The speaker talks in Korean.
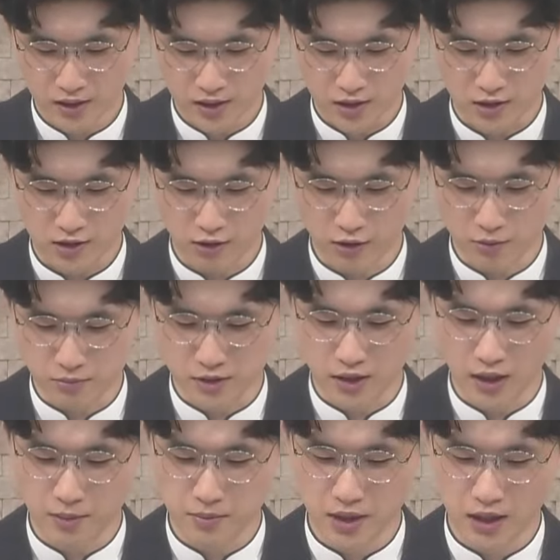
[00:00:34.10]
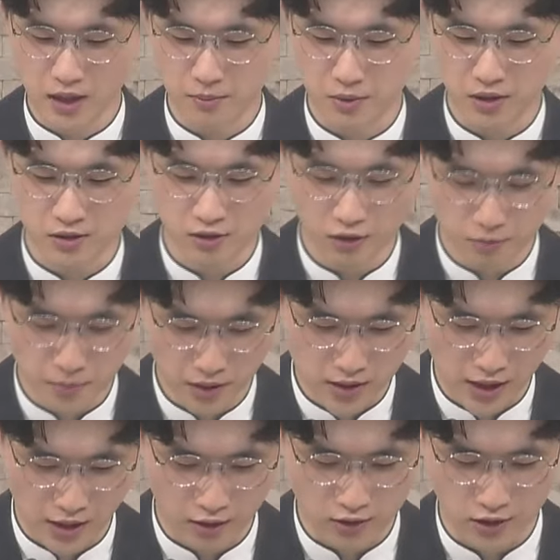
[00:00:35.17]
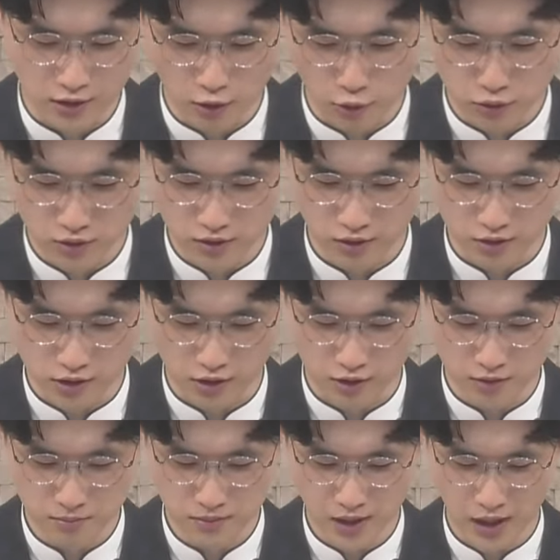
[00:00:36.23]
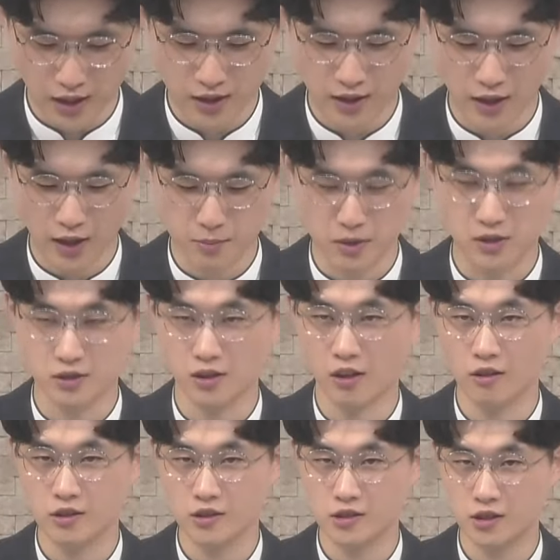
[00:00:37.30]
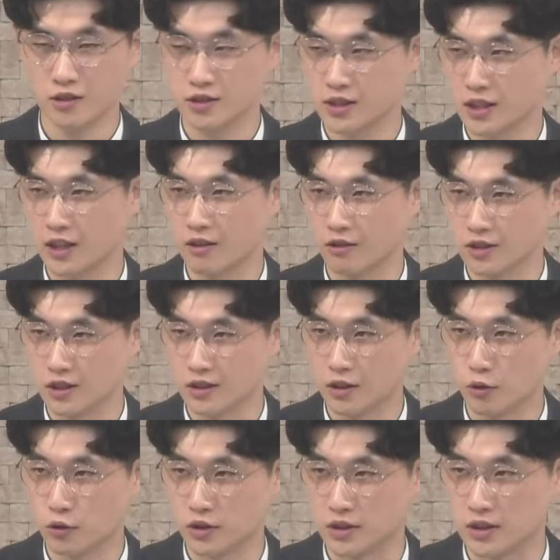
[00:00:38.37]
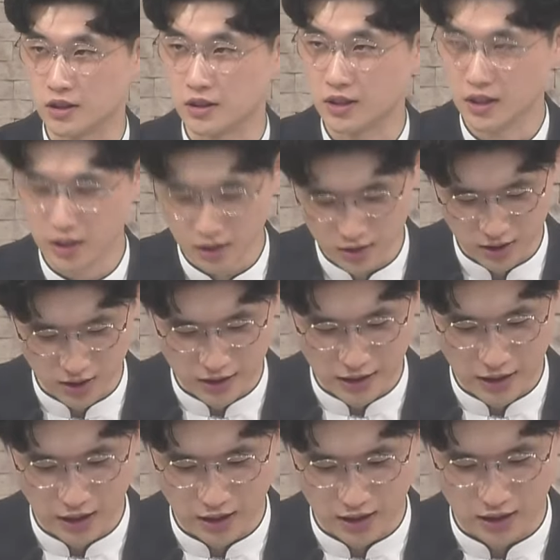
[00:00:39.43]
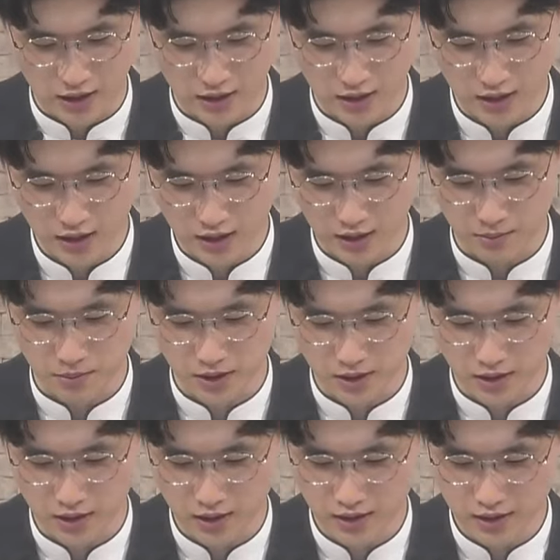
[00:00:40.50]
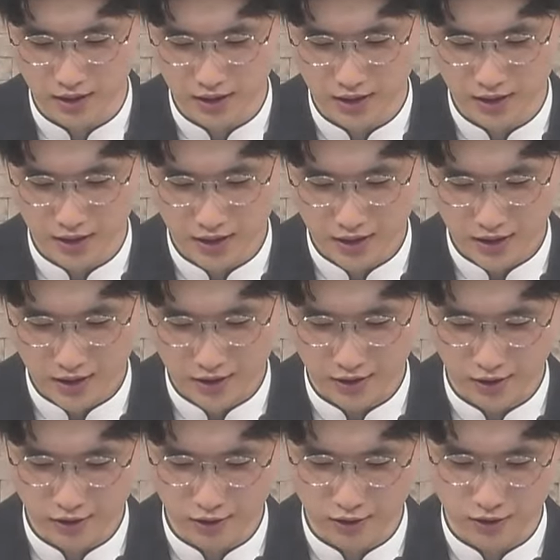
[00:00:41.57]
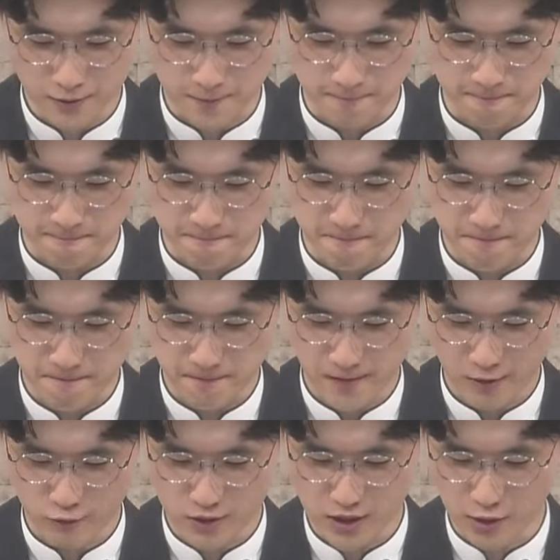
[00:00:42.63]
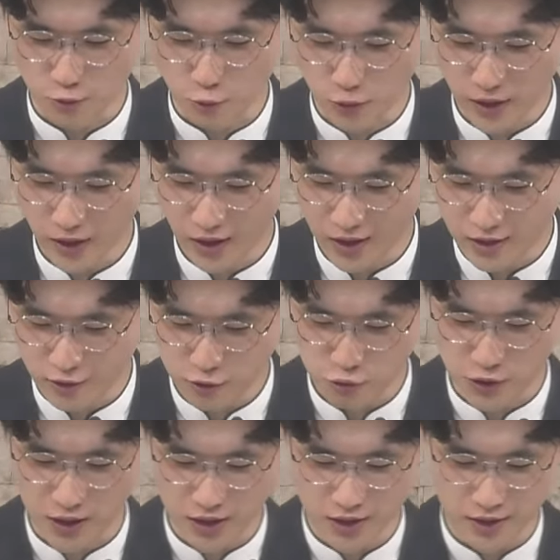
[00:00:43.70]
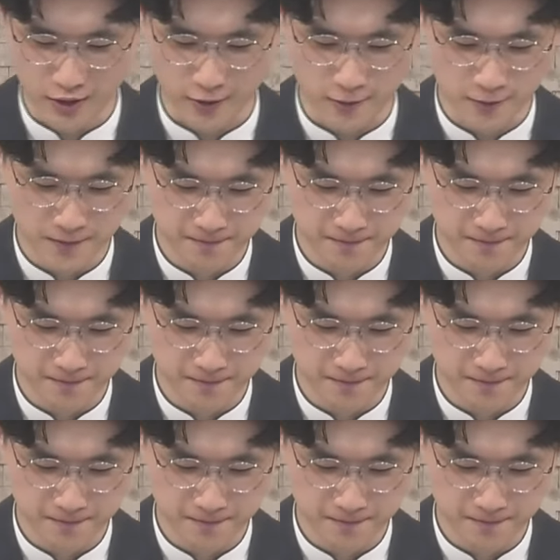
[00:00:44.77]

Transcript: 이처럼 느헤미야 하면 성벽 재건이 떠오른 것처럼 학기 하면 성전 재건이 떠오르는 그 이야기입니다. 그래서 우리 잘 오해하는 것 중에 하나인데요.